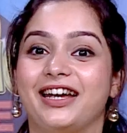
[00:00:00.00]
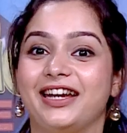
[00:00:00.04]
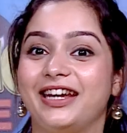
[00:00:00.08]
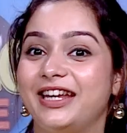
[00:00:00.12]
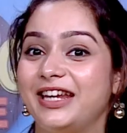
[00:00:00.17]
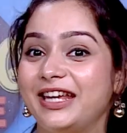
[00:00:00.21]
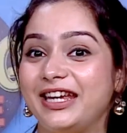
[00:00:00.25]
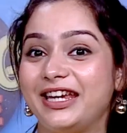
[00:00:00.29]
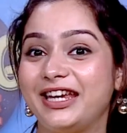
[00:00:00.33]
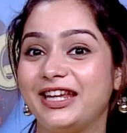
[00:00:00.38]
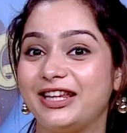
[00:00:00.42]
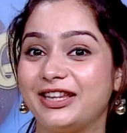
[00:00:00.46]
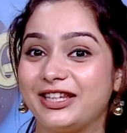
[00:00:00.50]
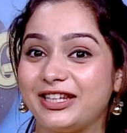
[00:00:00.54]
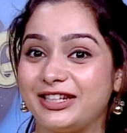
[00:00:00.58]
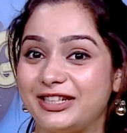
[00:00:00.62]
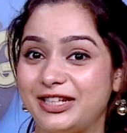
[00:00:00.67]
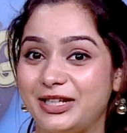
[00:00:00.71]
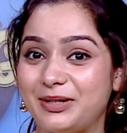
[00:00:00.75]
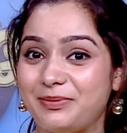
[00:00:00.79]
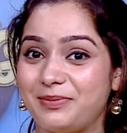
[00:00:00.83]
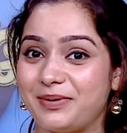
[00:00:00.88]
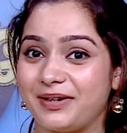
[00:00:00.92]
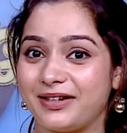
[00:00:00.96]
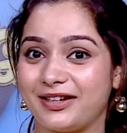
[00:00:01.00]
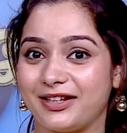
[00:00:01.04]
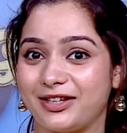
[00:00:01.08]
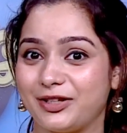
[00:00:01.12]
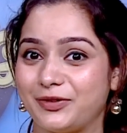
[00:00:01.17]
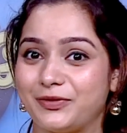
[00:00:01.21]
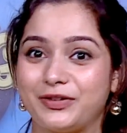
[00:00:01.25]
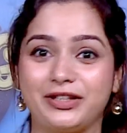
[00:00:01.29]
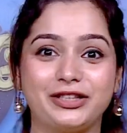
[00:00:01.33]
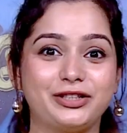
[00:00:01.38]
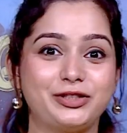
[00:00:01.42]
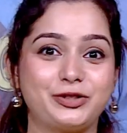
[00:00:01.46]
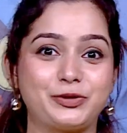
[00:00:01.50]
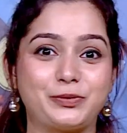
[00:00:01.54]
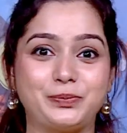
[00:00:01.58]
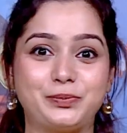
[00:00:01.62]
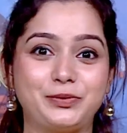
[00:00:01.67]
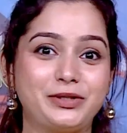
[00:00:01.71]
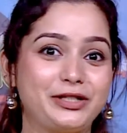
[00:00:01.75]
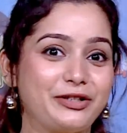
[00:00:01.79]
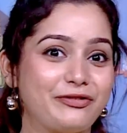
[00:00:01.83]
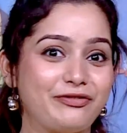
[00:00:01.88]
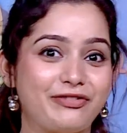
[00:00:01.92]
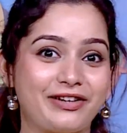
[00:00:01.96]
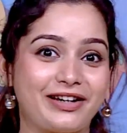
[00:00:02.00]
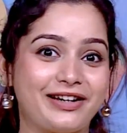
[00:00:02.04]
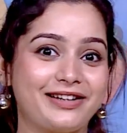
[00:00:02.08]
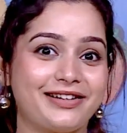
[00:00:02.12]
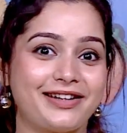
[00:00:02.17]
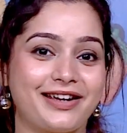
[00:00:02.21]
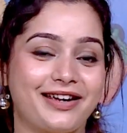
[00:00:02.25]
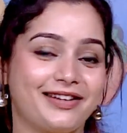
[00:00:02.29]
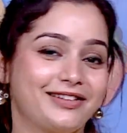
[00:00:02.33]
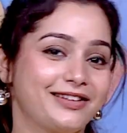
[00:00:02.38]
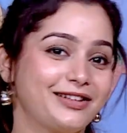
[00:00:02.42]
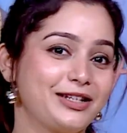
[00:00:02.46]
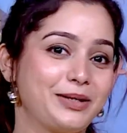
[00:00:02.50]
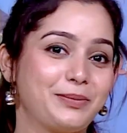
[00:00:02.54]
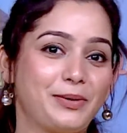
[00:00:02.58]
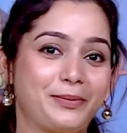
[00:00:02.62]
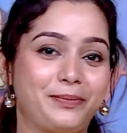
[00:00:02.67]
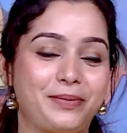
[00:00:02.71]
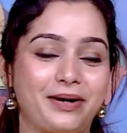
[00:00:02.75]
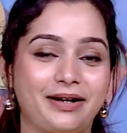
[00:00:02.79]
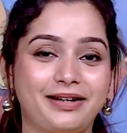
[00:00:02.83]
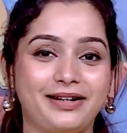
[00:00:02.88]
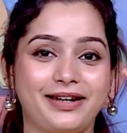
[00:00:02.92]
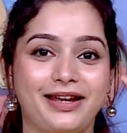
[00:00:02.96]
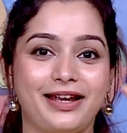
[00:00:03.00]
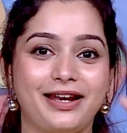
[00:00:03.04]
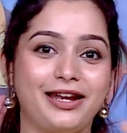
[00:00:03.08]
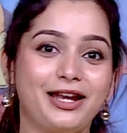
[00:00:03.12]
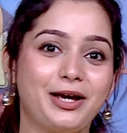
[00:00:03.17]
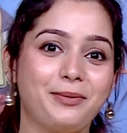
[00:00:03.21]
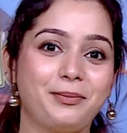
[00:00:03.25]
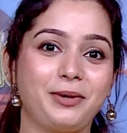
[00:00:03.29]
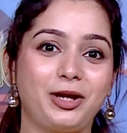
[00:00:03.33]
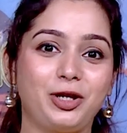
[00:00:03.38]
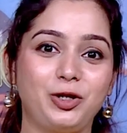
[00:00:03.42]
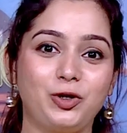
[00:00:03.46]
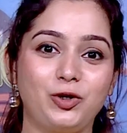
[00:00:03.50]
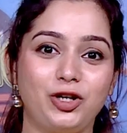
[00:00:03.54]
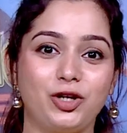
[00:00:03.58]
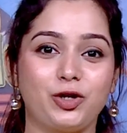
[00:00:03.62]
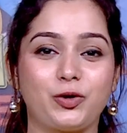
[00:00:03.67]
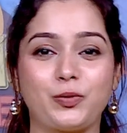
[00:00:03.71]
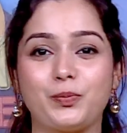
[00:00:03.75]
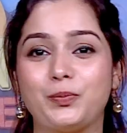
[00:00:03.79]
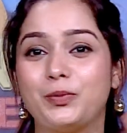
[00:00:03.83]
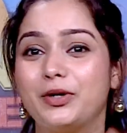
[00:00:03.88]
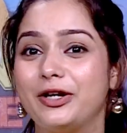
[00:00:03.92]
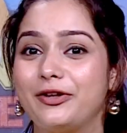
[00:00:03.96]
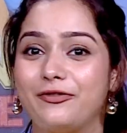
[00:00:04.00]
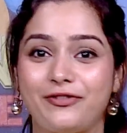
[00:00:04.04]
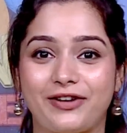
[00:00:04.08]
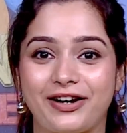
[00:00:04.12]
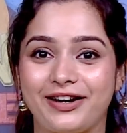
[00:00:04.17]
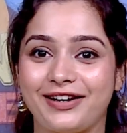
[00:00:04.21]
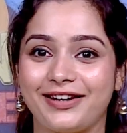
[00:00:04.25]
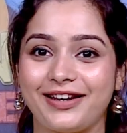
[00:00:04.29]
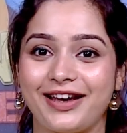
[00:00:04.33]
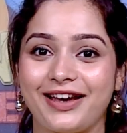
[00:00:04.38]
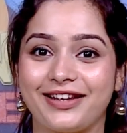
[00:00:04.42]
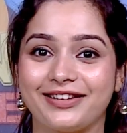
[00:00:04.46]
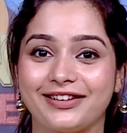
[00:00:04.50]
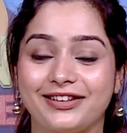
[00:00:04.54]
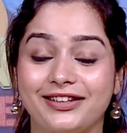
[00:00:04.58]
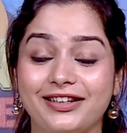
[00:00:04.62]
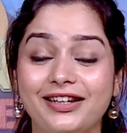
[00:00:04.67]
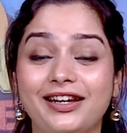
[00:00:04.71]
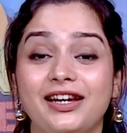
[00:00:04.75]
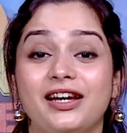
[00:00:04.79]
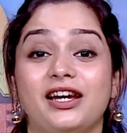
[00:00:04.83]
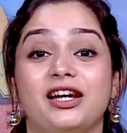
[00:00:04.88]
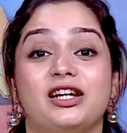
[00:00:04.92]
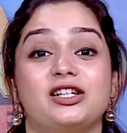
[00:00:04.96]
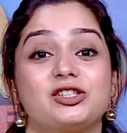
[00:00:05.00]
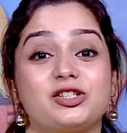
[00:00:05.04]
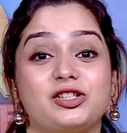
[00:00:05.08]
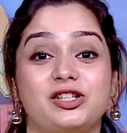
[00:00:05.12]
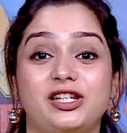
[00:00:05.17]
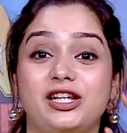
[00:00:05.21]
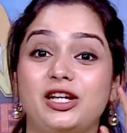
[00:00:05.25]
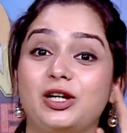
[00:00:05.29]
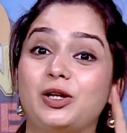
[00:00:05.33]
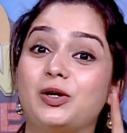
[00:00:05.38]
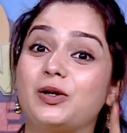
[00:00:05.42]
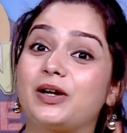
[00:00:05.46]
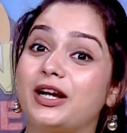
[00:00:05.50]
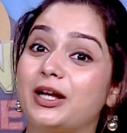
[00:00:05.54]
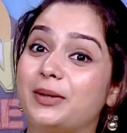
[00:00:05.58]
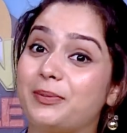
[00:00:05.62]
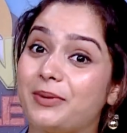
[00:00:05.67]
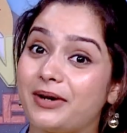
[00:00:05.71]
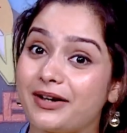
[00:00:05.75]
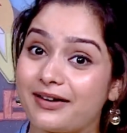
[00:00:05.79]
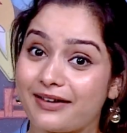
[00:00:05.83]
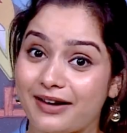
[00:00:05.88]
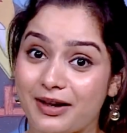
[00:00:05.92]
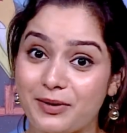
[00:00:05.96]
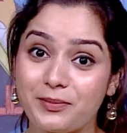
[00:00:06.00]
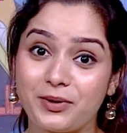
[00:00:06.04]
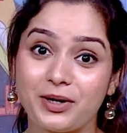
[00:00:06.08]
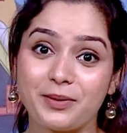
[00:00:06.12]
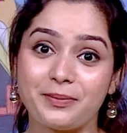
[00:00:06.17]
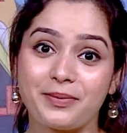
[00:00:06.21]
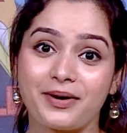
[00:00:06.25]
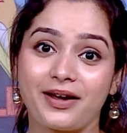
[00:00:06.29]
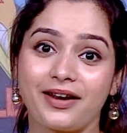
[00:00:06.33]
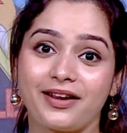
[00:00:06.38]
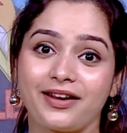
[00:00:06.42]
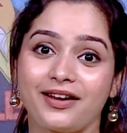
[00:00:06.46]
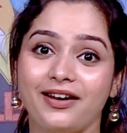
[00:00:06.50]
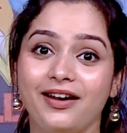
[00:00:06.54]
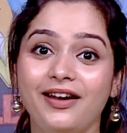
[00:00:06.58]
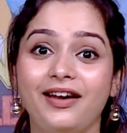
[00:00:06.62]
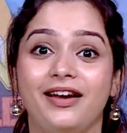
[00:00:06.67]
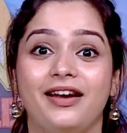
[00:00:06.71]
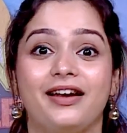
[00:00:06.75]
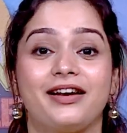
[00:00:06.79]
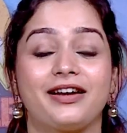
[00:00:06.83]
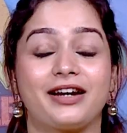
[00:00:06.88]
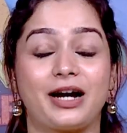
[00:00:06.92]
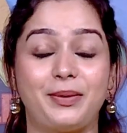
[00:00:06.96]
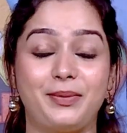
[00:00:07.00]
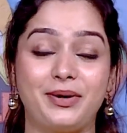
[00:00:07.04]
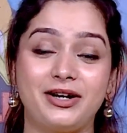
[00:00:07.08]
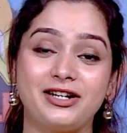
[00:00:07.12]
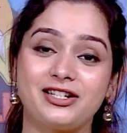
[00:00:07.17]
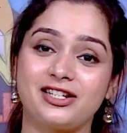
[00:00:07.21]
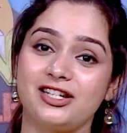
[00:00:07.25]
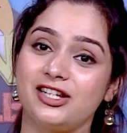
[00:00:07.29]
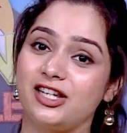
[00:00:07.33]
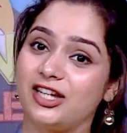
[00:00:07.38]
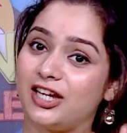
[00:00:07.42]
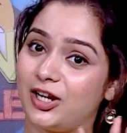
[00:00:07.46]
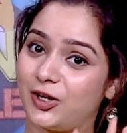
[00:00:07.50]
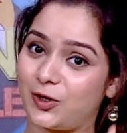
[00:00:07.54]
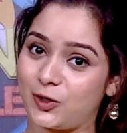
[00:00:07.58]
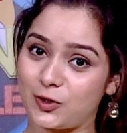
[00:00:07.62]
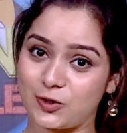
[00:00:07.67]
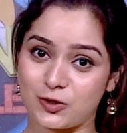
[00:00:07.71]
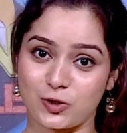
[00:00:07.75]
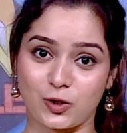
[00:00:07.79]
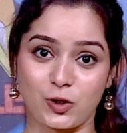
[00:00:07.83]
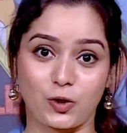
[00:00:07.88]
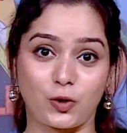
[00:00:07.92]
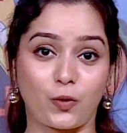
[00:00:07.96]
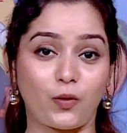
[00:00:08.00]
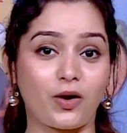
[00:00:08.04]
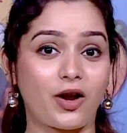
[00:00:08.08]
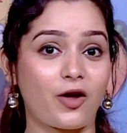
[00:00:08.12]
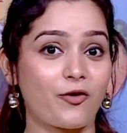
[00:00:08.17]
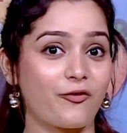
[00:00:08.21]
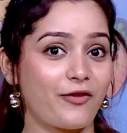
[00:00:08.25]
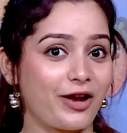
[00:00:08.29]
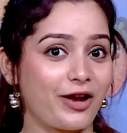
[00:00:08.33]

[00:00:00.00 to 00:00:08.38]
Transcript: இன்றைக்கி இந்த டீ பண்ணது வந்து ரொம்ப டிஃப்ரெண்ட்டாக இருந்தது நம்ம பண்ண எல்லா மெனுலேயும் ரொம்ப டிஃப்ரெண்ட்டாக இருந்தது ஸோ நீங்களும் கண்டிப்பாக ட்ரை பண்ணி பாருங்கள் கமெண்ட்ஸில் நீங்கள் எனக்கு சொல்லணும் நான்